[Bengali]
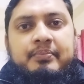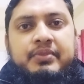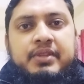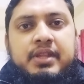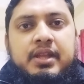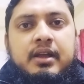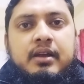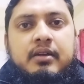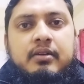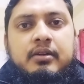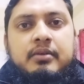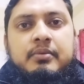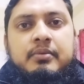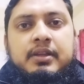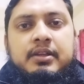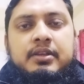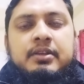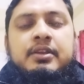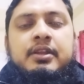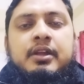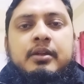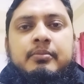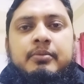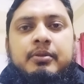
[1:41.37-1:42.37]
নেওয়া হয় বা
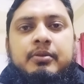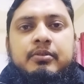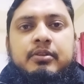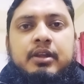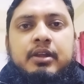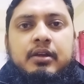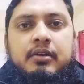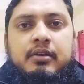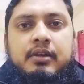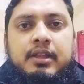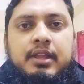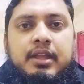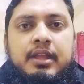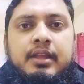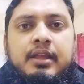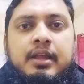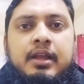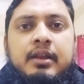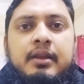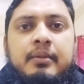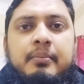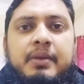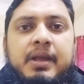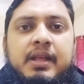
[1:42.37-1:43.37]
ইন্টারভিউ নেওয়া হয়
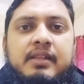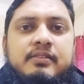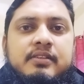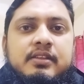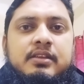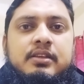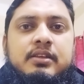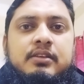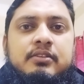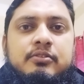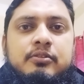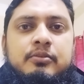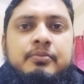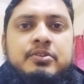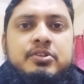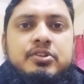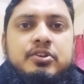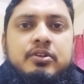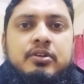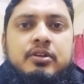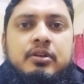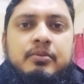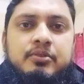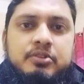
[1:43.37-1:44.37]
এখানে বেসিক কিছু
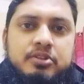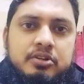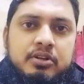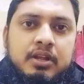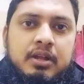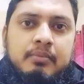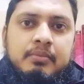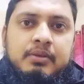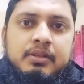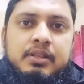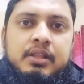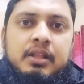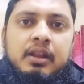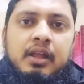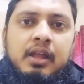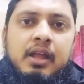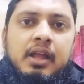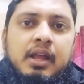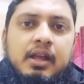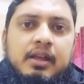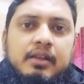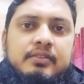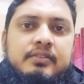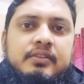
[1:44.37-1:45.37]
বিষয় অবশ্যই আমাদের
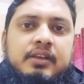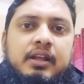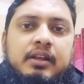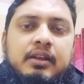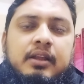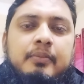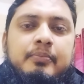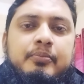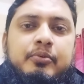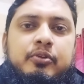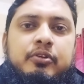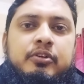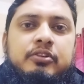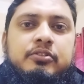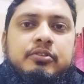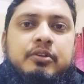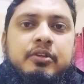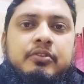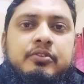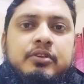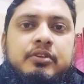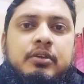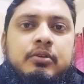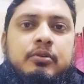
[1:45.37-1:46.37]
জানা
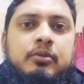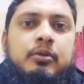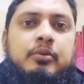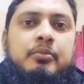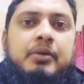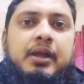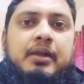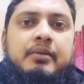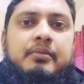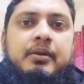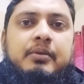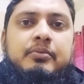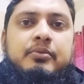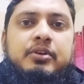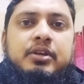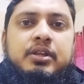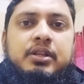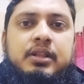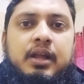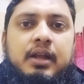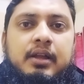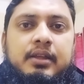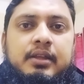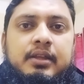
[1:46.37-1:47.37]
প্রয়োজন যেগুলো ভাইবা বোর্ডে
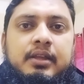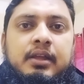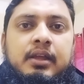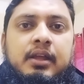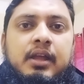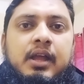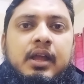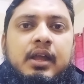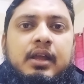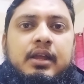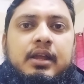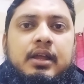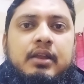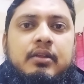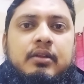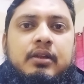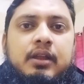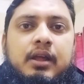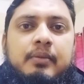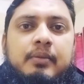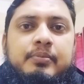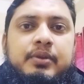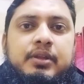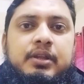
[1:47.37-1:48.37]
থাকে কারণ
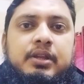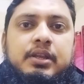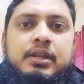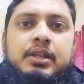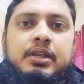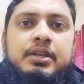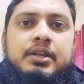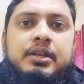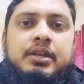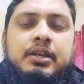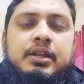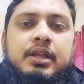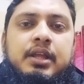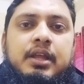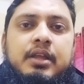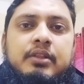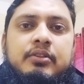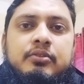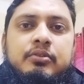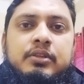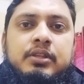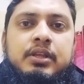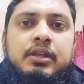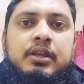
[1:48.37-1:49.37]
আপনি রিটেনে
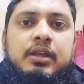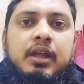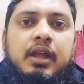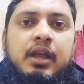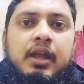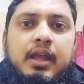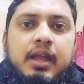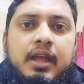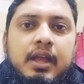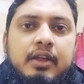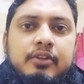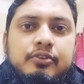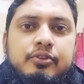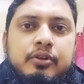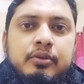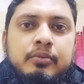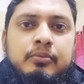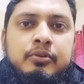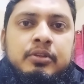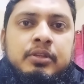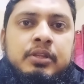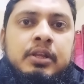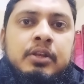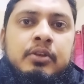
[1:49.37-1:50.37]
যদি একশোর
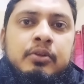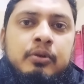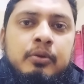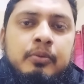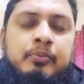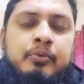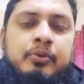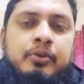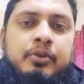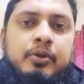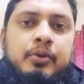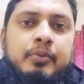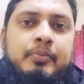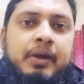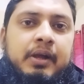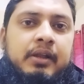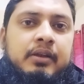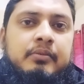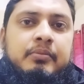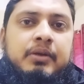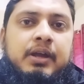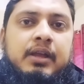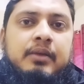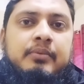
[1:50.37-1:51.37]
মধ্যে নব্বইও পান
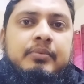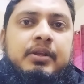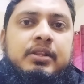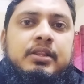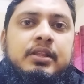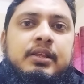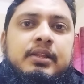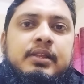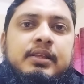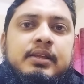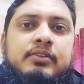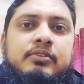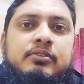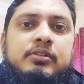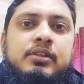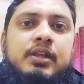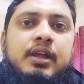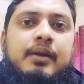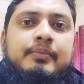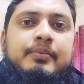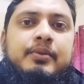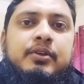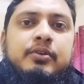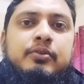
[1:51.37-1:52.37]
ভাইবাতে গিয়ে যদি
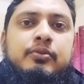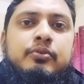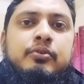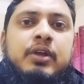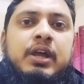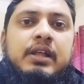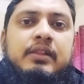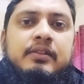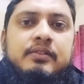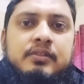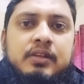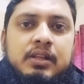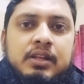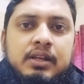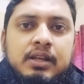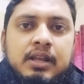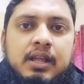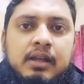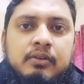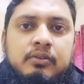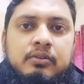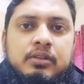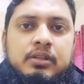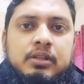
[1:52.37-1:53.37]
আপনি কোনো অ্যান্সারই
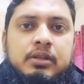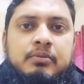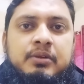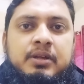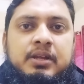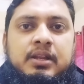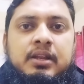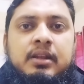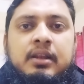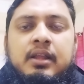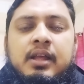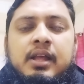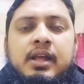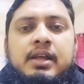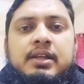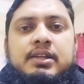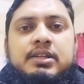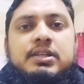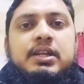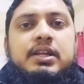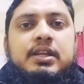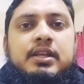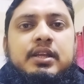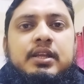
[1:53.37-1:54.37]
না করতে পারেন
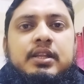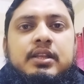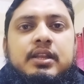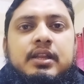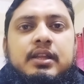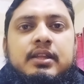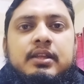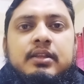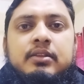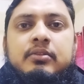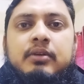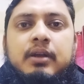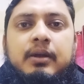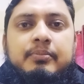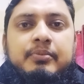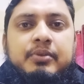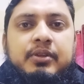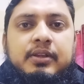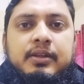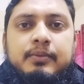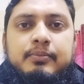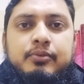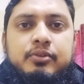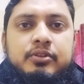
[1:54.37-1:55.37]
সেই ক্ষেত্রে কিন্তু
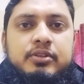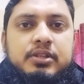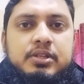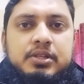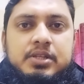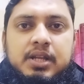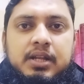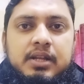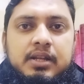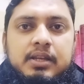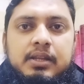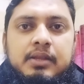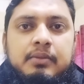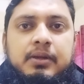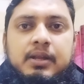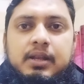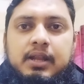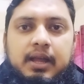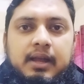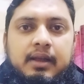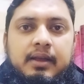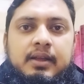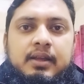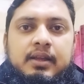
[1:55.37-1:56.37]
আপনাকে প্রতিষ্ঠান নিবে
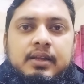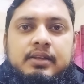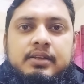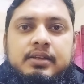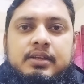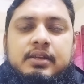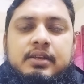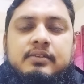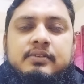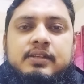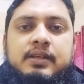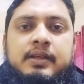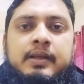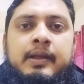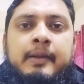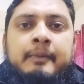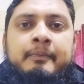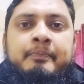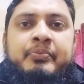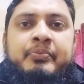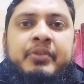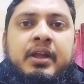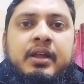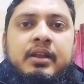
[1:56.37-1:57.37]
না ঠিক আছে
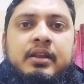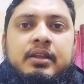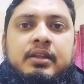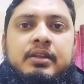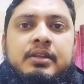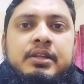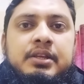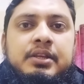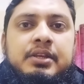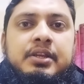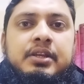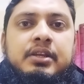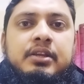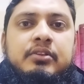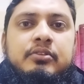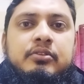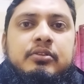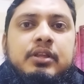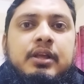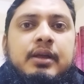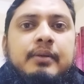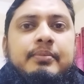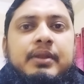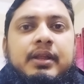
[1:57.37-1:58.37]
আর রিটেনে
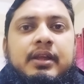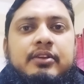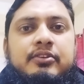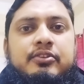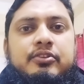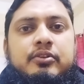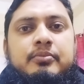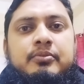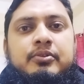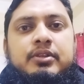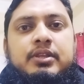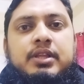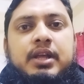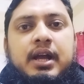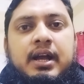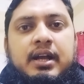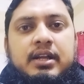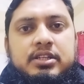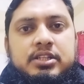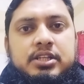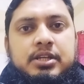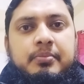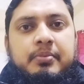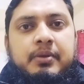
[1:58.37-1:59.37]
যদি আপনি একশোর মধ্যে
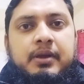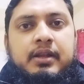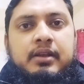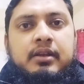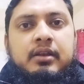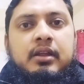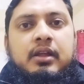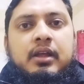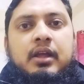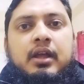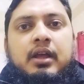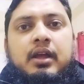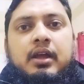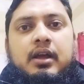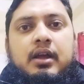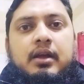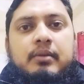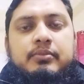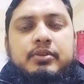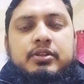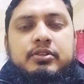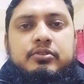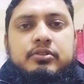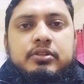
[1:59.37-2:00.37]
আশি পান
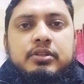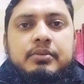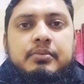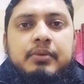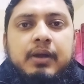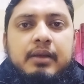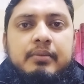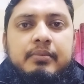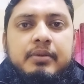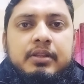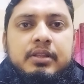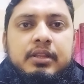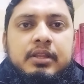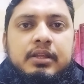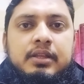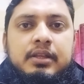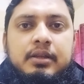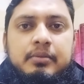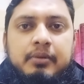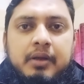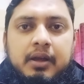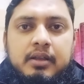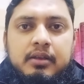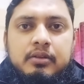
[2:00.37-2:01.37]
আপনি যদি ভাইবাতে
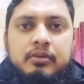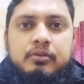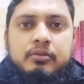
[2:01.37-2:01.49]
গিয়ে ভালো